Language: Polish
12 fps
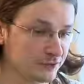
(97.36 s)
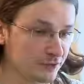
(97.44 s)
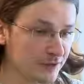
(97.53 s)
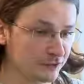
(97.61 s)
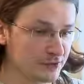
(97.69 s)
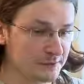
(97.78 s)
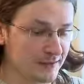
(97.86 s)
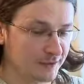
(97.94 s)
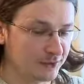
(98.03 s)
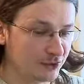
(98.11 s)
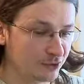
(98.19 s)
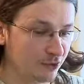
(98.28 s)
Zorganizujemy
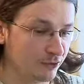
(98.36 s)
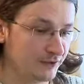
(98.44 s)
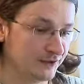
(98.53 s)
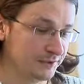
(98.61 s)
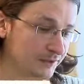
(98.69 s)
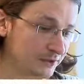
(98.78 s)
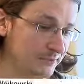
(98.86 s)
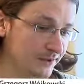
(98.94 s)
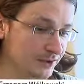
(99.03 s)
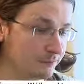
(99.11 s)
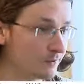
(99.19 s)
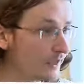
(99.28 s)
jakiś stolik, gdzie będziemy
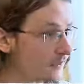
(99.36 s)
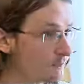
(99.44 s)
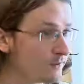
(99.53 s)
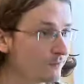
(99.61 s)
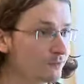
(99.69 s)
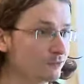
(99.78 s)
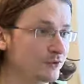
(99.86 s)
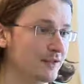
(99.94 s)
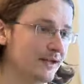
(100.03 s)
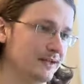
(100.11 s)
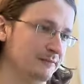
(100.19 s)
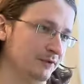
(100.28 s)
jakieś porady prawne
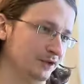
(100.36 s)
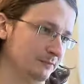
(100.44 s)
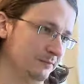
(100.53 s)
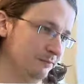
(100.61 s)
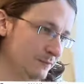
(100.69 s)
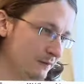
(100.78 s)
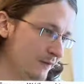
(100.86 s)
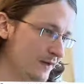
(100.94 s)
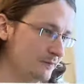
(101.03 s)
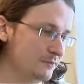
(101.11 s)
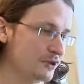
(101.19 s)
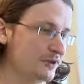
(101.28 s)
udzielali, będziemy
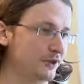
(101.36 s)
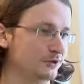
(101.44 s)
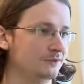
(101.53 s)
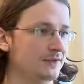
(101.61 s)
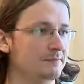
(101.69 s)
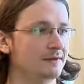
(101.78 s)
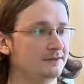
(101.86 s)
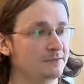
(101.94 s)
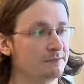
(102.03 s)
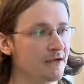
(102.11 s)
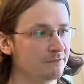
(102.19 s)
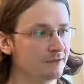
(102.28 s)
informowali mieszkańców na temat
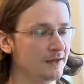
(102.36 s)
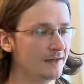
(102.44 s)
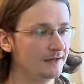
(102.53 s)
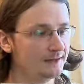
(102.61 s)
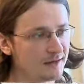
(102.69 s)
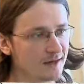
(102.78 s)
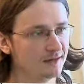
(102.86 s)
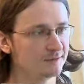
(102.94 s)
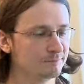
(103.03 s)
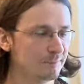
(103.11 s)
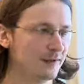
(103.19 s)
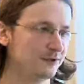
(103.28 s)
ich praw i tak
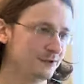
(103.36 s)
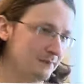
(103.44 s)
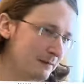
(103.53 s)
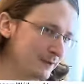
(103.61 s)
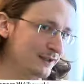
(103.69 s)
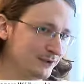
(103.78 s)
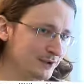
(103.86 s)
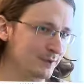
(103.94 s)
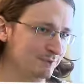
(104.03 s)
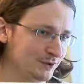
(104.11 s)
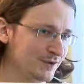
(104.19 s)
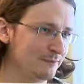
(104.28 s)
będzie, mamy nadzieję,
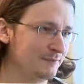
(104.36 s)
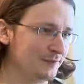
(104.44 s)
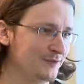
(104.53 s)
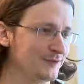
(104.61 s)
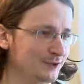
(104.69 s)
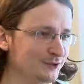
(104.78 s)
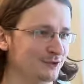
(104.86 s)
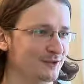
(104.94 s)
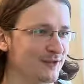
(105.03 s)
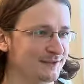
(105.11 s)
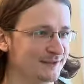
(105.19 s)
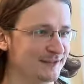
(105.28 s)
przynajmniej kilkadziesiąt
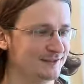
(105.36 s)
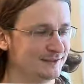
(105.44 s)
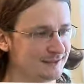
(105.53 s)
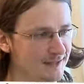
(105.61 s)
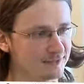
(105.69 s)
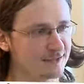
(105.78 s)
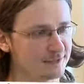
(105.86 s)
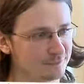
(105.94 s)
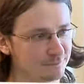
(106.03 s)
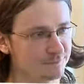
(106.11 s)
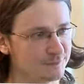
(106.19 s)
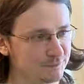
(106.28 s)
organizacji i każda
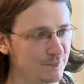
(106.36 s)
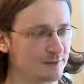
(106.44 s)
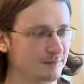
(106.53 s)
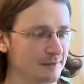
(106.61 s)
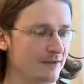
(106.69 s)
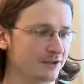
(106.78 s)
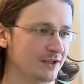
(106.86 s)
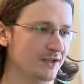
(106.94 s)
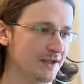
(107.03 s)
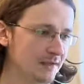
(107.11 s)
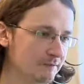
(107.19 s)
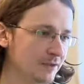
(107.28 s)
w swoim temacie
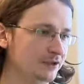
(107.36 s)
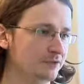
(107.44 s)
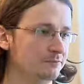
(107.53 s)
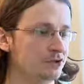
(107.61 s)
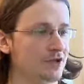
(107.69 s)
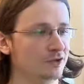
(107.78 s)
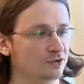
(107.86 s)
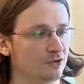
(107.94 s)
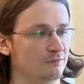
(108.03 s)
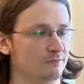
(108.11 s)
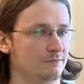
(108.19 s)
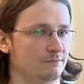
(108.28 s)
będzie
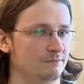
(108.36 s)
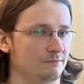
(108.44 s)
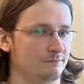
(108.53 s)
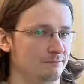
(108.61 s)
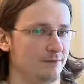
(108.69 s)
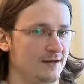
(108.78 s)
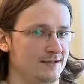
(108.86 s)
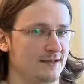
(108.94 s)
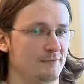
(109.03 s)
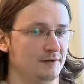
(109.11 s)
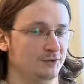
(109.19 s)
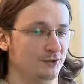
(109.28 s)
mieszkańcom mm,
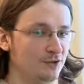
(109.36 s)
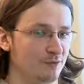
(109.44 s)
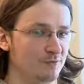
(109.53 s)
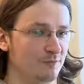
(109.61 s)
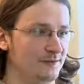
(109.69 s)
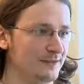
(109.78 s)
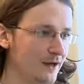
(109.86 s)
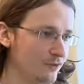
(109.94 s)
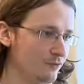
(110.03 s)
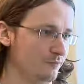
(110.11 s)
pokazała, co robią i jak